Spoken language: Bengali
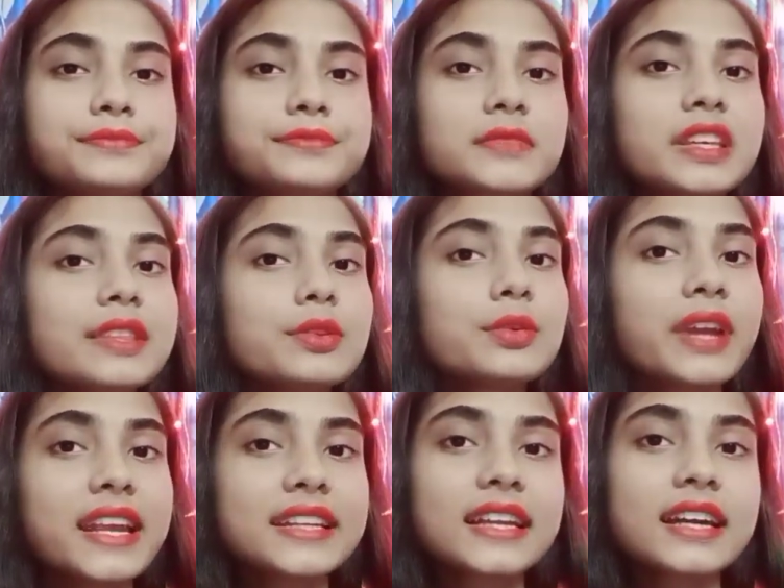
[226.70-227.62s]
কিন্তু
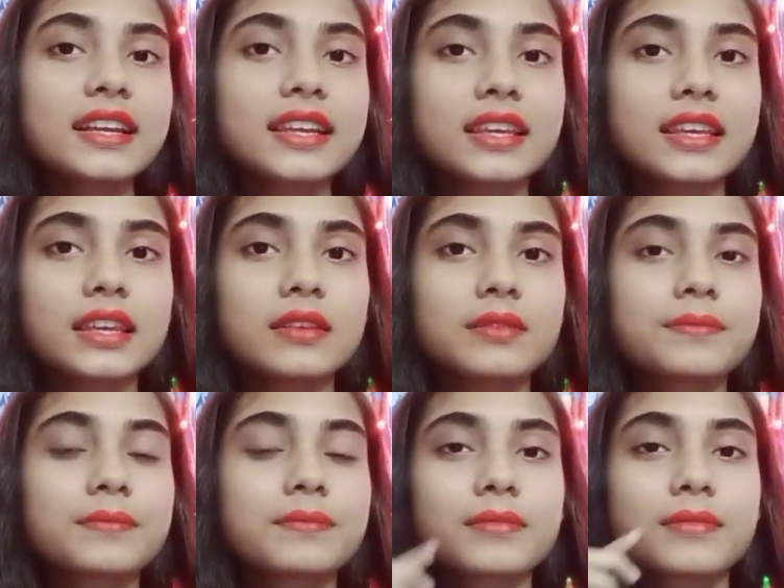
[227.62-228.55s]
এটা কি
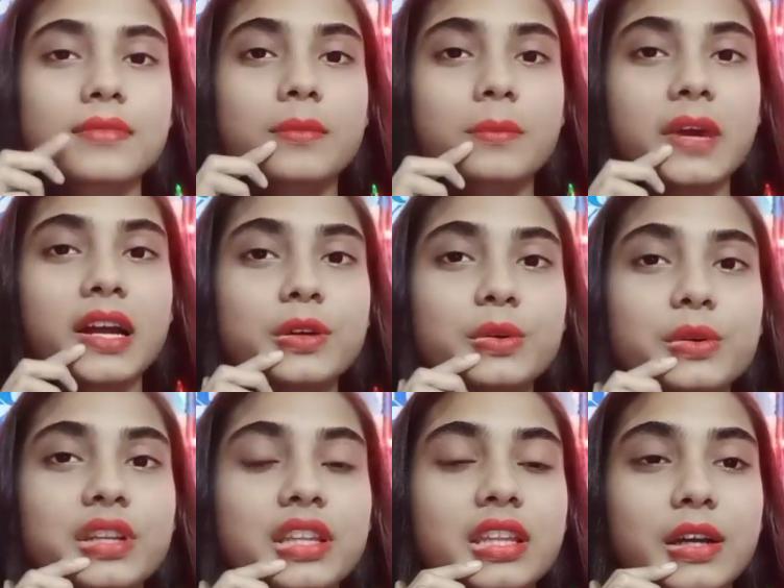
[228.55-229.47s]
ভালো
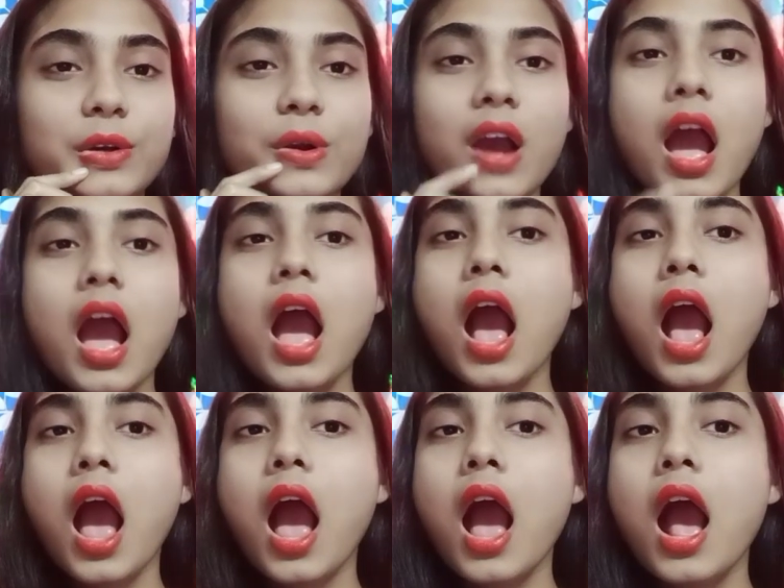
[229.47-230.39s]
করে দেখো
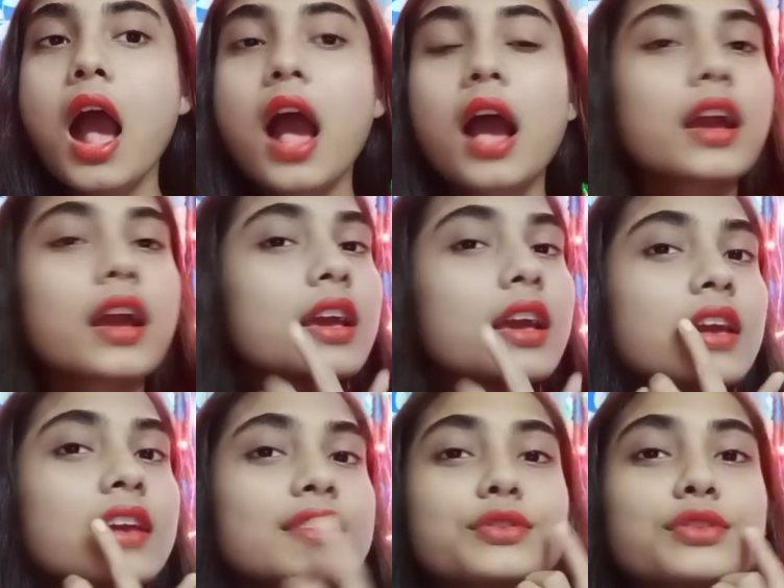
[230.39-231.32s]

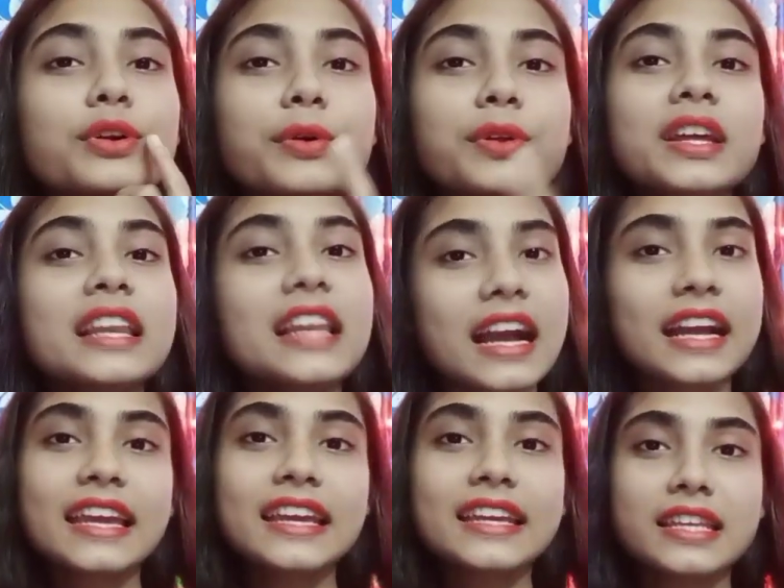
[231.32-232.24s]
এই দুটো কোণে
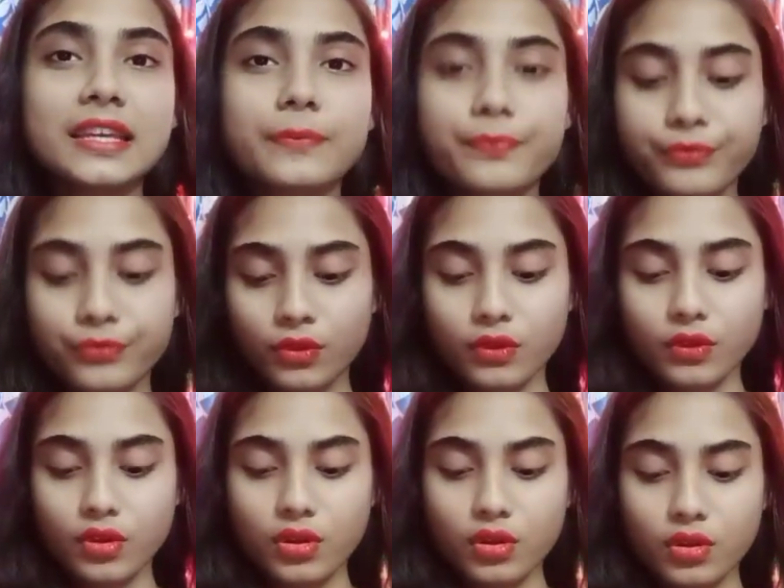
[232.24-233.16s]
লাগেইনি
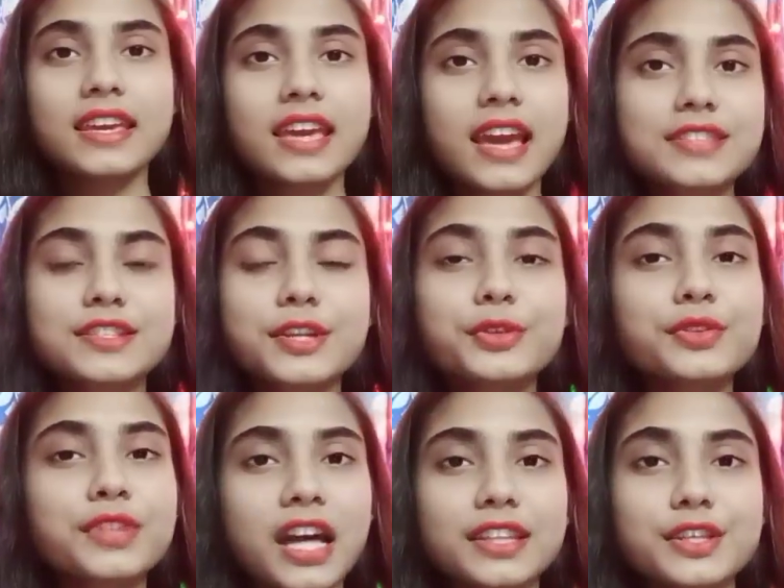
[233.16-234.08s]
ট্যাক্সটা oh, তো
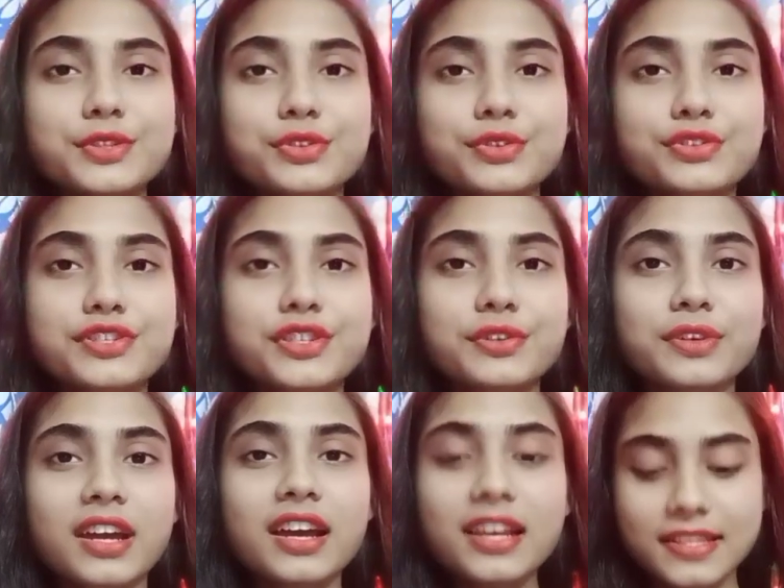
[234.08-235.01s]
তাদের জন্য ছিল
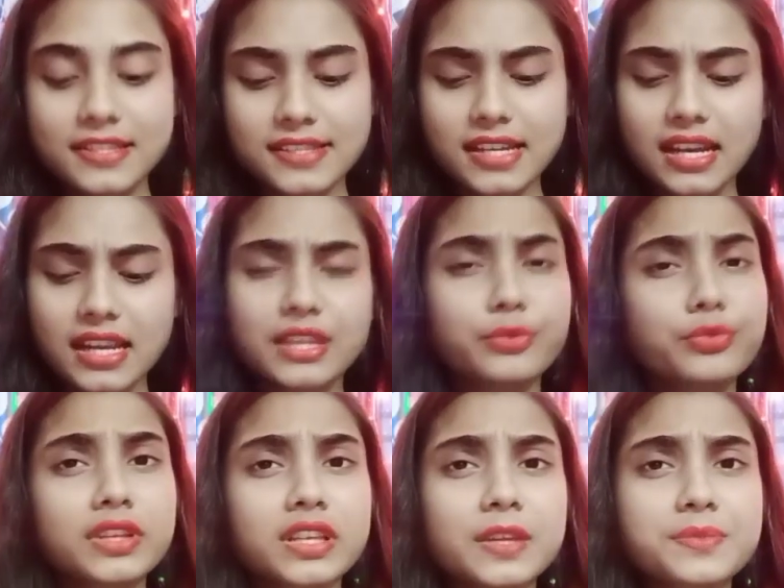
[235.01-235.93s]
না যারা
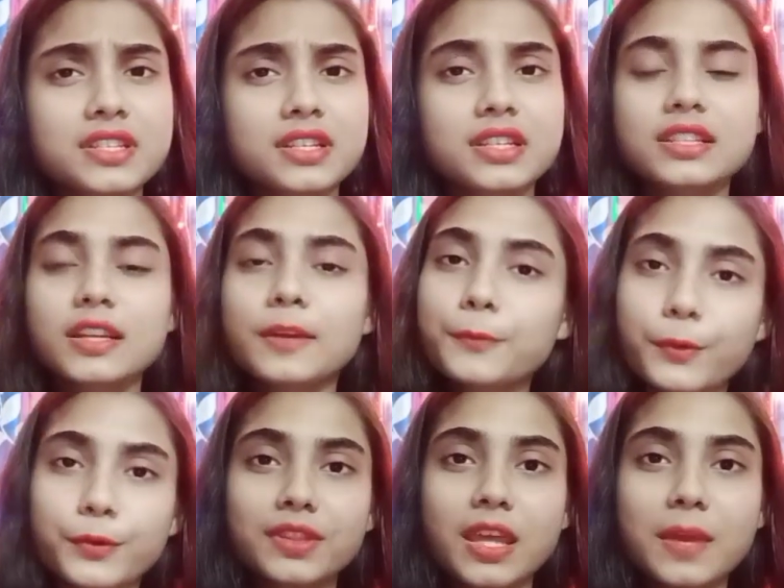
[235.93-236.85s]
লিকুইড লিপস্টিক ঠিকঠাক
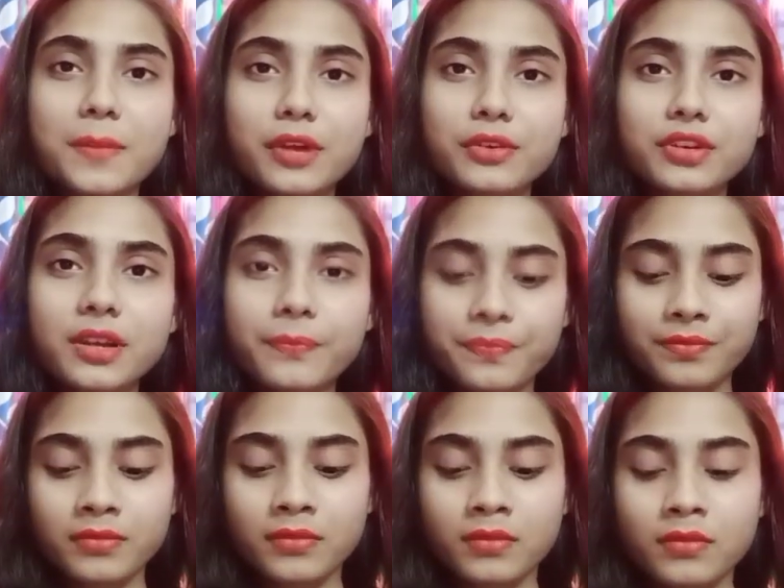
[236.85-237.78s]
করতেই পারো না
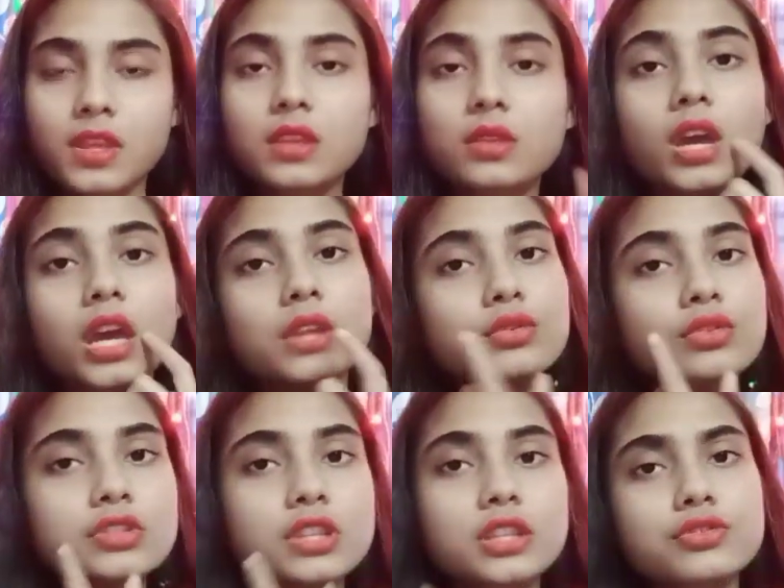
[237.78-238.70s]
কিন্তু এই
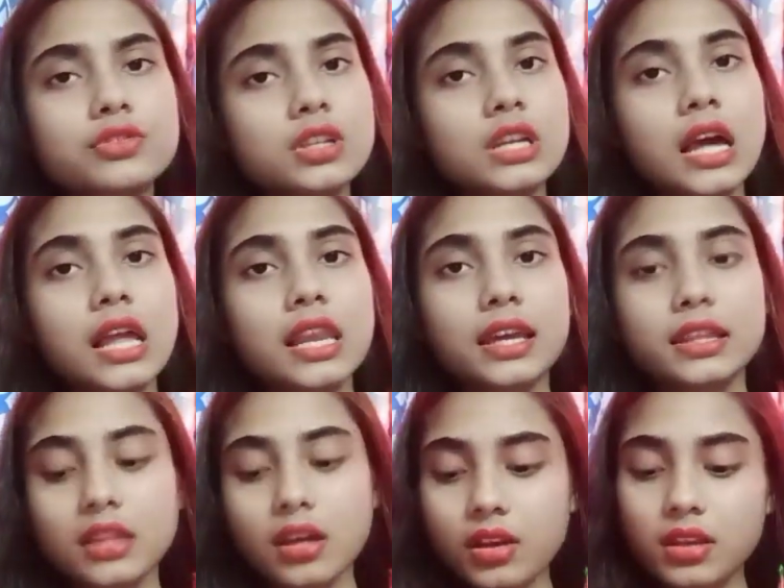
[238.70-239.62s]
দুটোতে যদি না লাগে
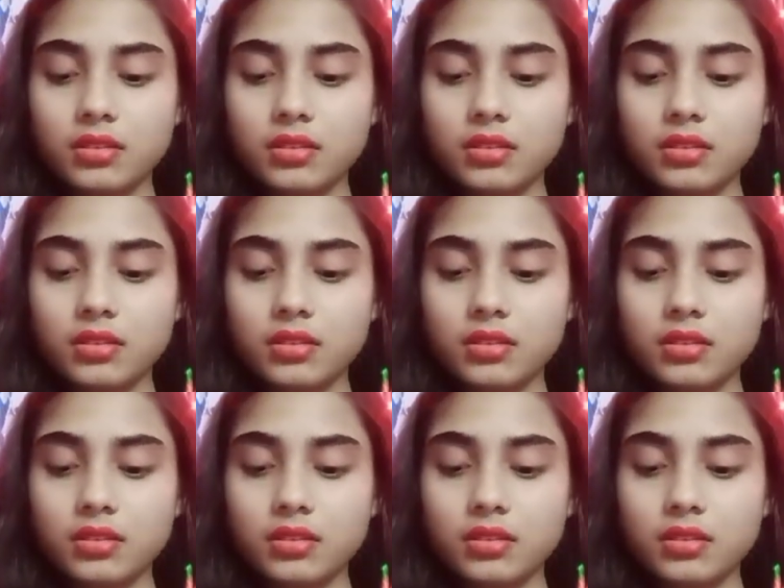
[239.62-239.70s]
তাহলে